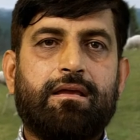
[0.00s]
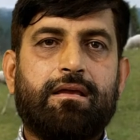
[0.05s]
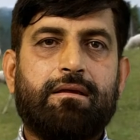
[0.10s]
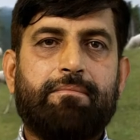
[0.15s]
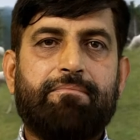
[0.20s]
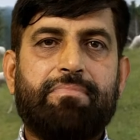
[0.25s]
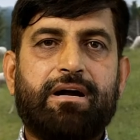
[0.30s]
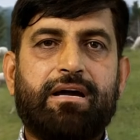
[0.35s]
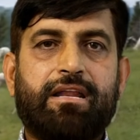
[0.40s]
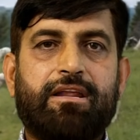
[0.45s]
कि
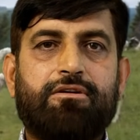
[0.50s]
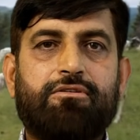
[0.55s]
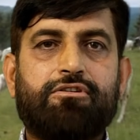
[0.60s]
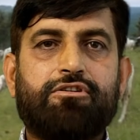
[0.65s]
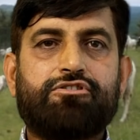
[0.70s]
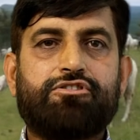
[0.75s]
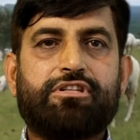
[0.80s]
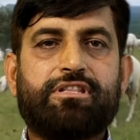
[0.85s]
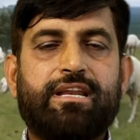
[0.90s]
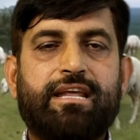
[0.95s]
बकरे और
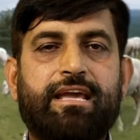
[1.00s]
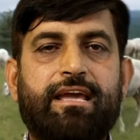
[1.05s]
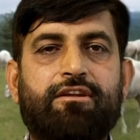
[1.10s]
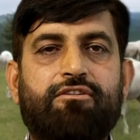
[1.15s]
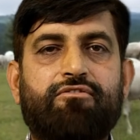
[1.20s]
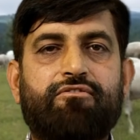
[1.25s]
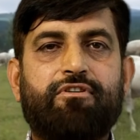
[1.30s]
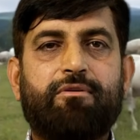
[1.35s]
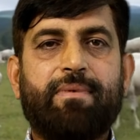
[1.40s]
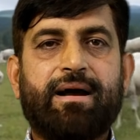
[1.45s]
जो छतरे हैं
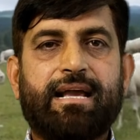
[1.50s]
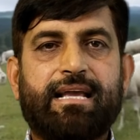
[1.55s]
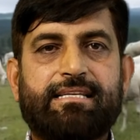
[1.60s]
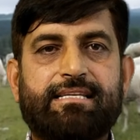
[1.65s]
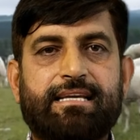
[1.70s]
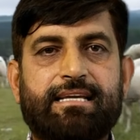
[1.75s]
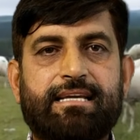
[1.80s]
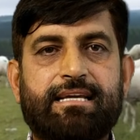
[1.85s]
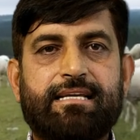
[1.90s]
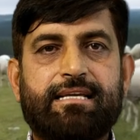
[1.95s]
इनको फरबा
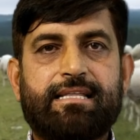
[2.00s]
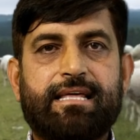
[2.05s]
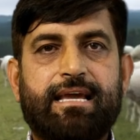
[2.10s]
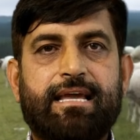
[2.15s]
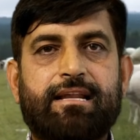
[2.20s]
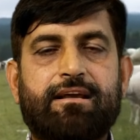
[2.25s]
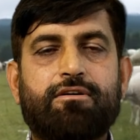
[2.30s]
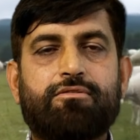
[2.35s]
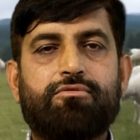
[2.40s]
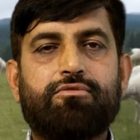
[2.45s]
कैसे किया जाता है
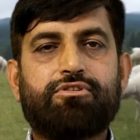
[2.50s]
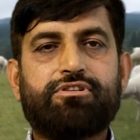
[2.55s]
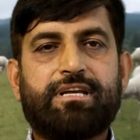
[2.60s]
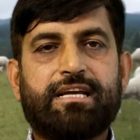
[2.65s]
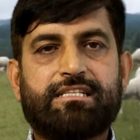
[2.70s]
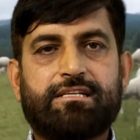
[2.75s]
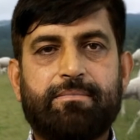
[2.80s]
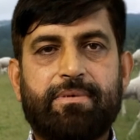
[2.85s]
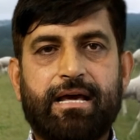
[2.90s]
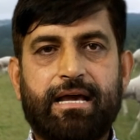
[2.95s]
इनका गोश्त
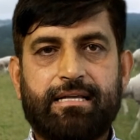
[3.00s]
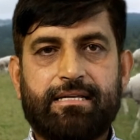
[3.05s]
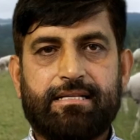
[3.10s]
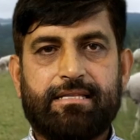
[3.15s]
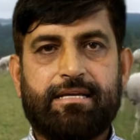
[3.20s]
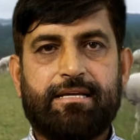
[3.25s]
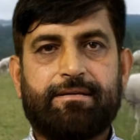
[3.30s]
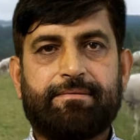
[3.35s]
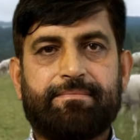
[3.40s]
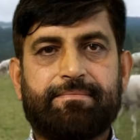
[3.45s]
कैसे बढ़ाया
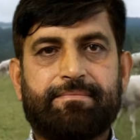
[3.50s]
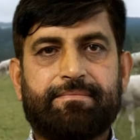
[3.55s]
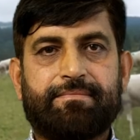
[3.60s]
जाता है